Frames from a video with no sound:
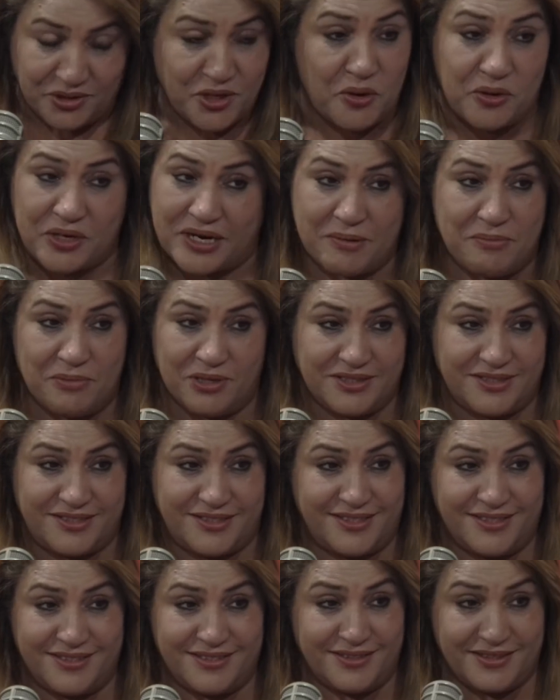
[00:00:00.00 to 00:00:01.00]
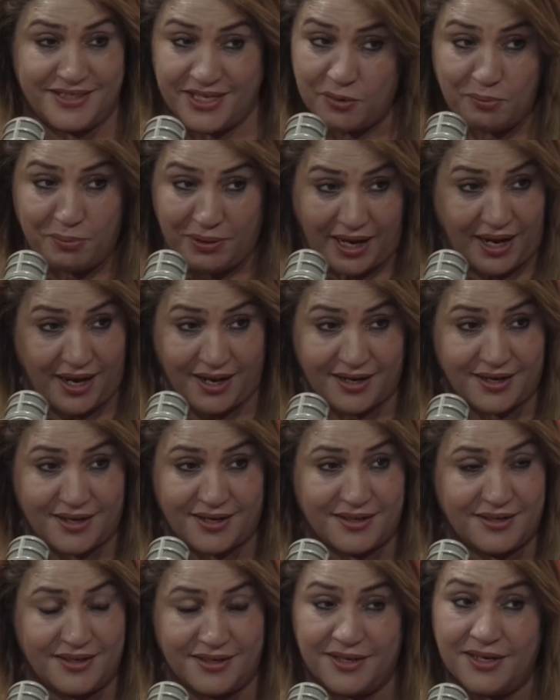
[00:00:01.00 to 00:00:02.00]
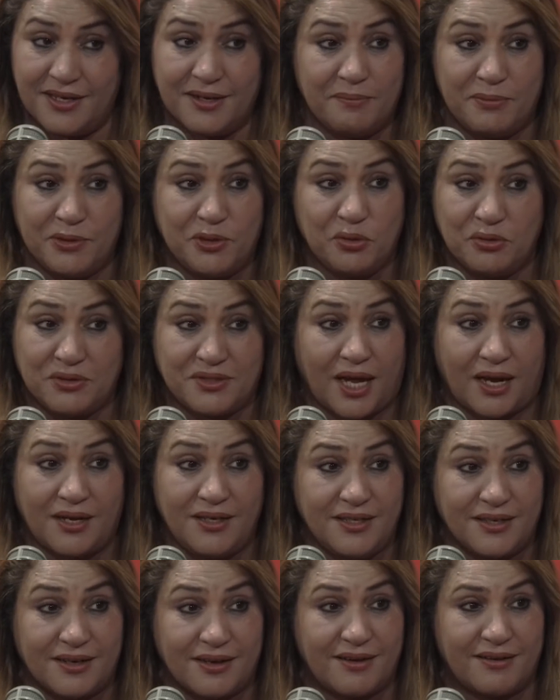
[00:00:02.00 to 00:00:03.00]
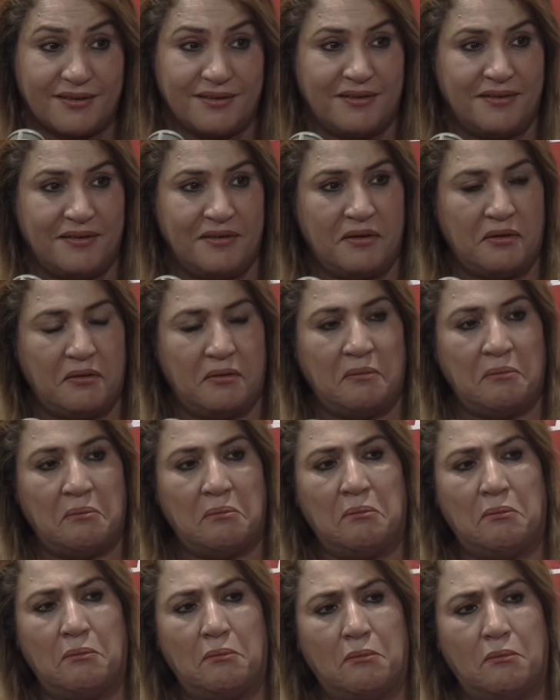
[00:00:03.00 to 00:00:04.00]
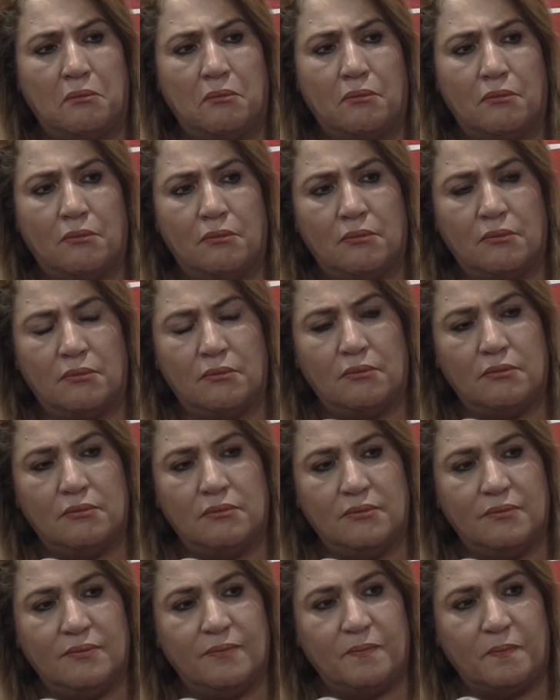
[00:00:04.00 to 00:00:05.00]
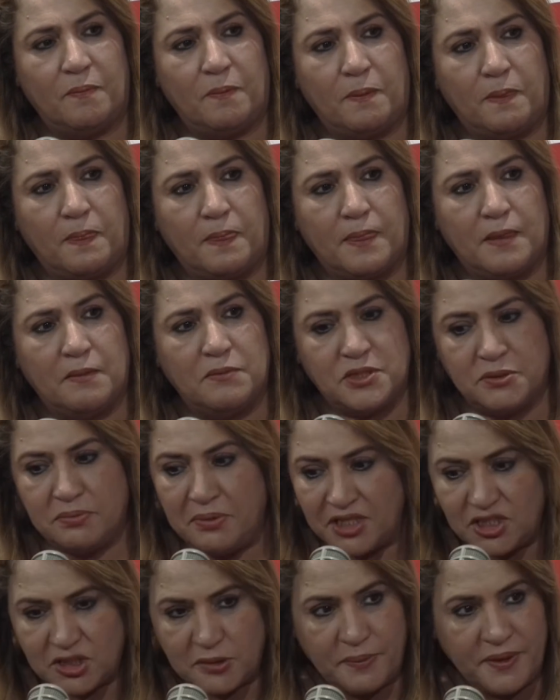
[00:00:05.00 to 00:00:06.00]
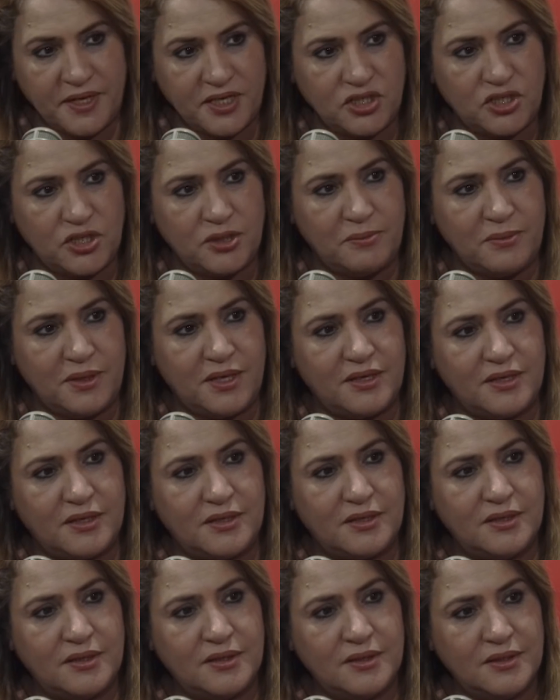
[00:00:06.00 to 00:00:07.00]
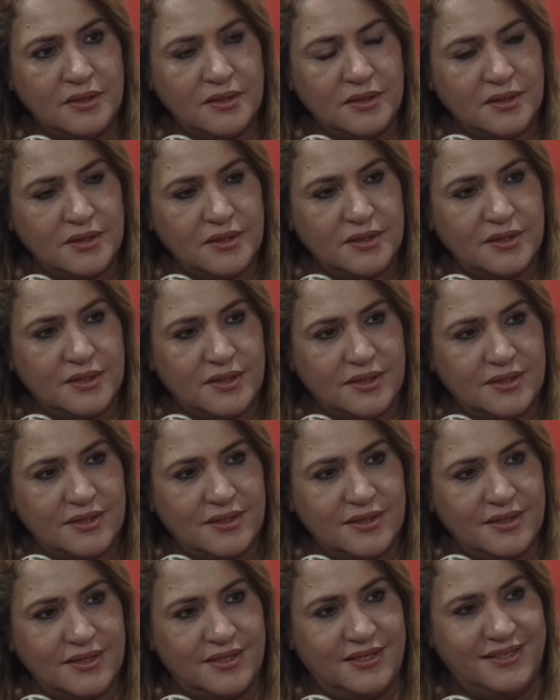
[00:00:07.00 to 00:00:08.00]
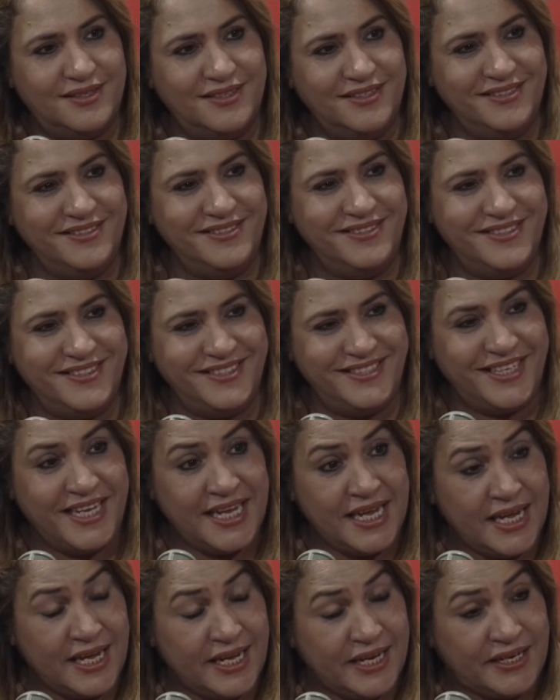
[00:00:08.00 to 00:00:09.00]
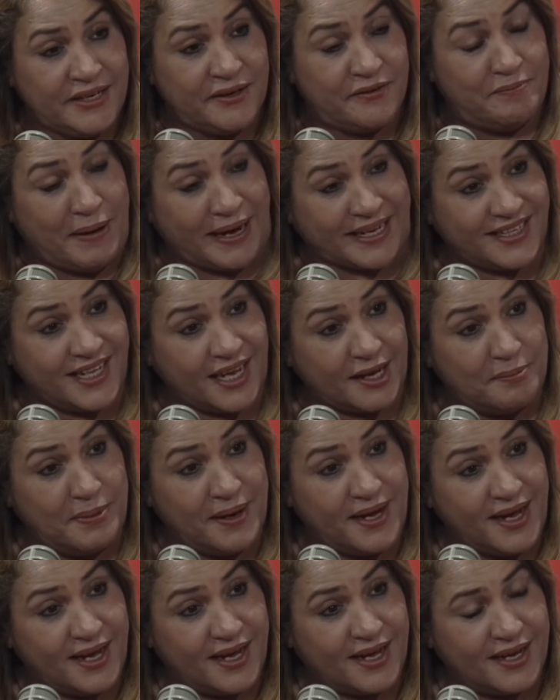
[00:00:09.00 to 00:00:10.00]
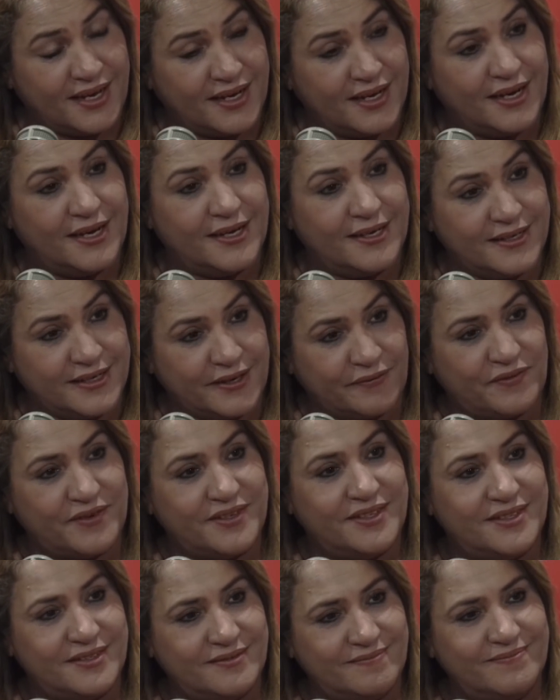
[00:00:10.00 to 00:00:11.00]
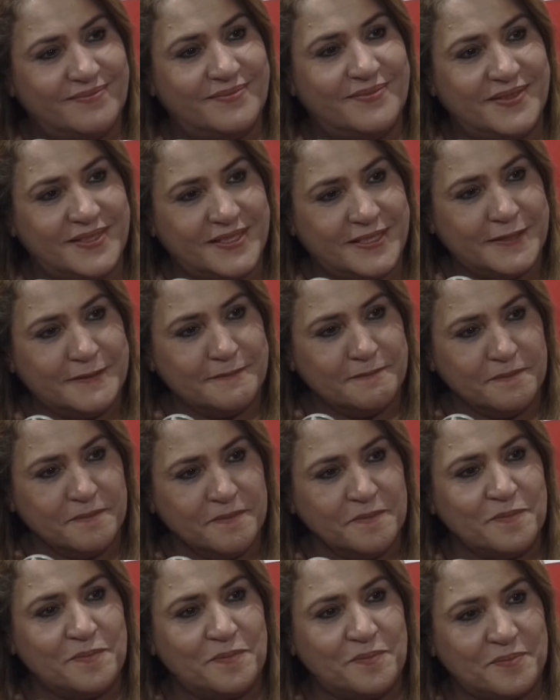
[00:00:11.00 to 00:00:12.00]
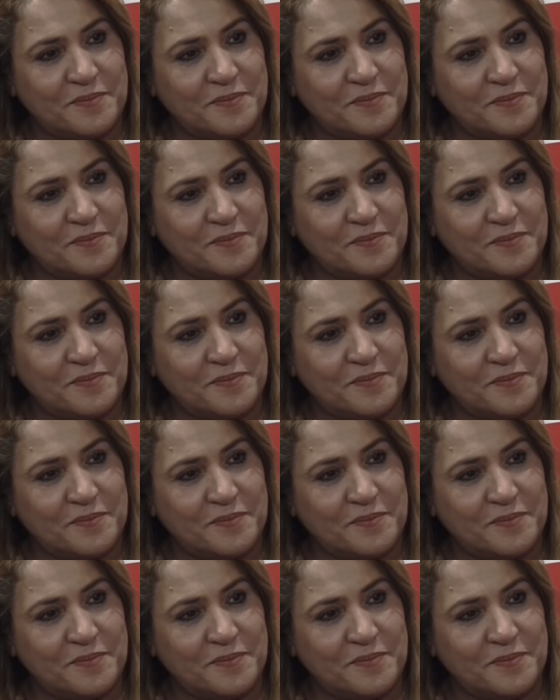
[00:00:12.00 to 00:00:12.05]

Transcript: نو كومنت نو بالحق بدون تعليق ما سمعتش بها الحكايه ما سمعتش بها جمله هذاك البارح تعدى بعد الاخبار نفحات رمضان البرنامج